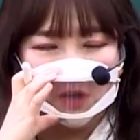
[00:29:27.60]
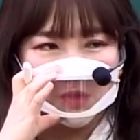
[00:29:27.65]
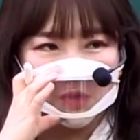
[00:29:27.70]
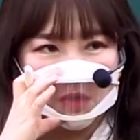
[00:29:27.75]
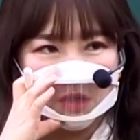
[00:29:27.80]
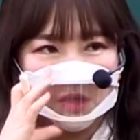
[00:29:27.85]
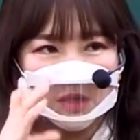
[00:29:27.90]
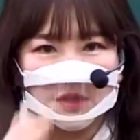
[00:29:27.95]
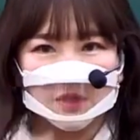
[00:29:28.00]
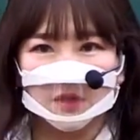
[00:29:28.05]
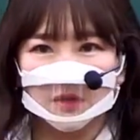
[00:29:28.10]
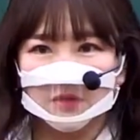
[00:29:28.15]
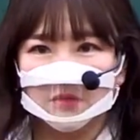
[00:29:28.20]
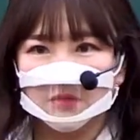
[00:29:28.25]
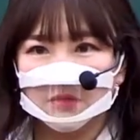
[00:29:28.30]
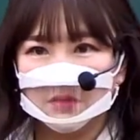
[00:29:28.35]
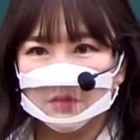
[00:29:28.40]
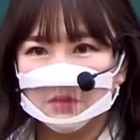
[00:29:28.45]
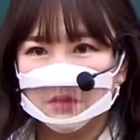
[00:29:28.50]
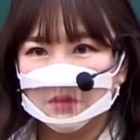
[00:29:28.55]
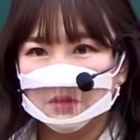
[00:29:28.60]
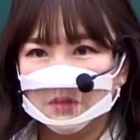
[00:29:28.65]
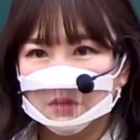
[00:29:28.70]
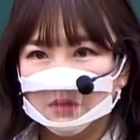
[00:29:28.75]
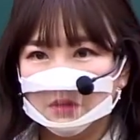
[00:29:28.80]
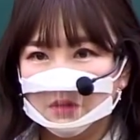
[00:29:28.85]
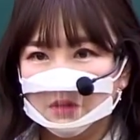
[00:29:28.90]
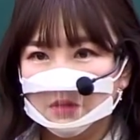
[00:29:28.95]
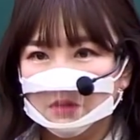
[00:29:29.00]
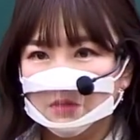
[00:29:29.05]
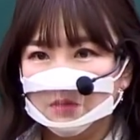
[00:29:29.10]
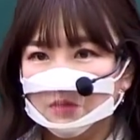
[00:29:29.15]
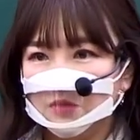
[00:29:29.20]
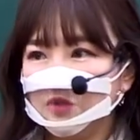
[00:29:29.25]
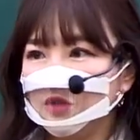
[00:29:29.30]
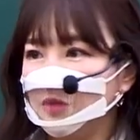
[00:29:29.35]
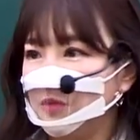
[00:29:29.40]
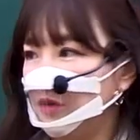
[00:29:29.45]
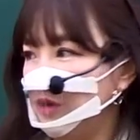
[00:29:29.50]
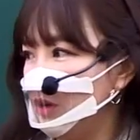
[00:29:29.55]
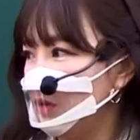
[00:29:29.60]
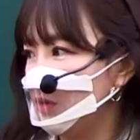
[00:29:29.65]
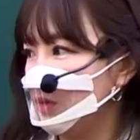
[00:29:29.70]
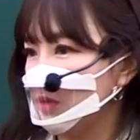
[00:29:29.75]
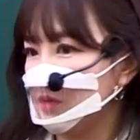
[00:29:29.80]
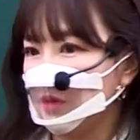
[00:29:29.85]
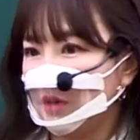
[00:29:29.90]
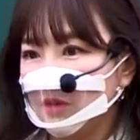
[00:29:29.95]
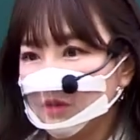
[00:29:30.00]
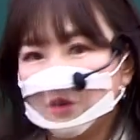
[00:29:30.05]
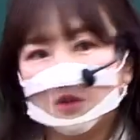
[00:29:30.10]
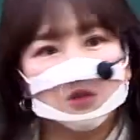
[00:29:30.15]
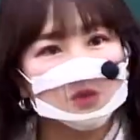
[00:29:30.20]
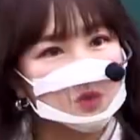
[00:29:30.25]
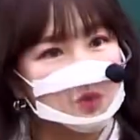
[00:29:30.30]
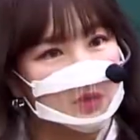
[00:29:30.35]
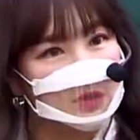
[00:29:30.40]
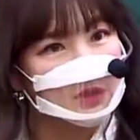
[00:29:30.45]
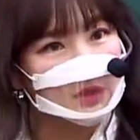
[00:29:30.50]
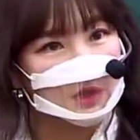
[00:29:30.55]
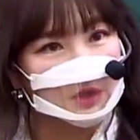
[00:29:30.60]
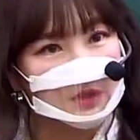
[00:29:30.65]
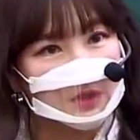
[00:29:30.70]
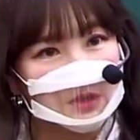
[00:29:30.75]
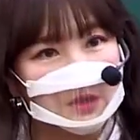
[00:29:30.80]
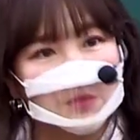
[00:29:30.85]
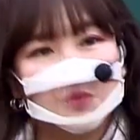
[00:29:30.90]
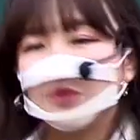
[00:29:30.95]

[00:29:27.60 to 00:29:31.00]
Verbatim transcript: 할 수 있겠어? 문을 뭐 할 수 있어? 열 수 있어야 되는데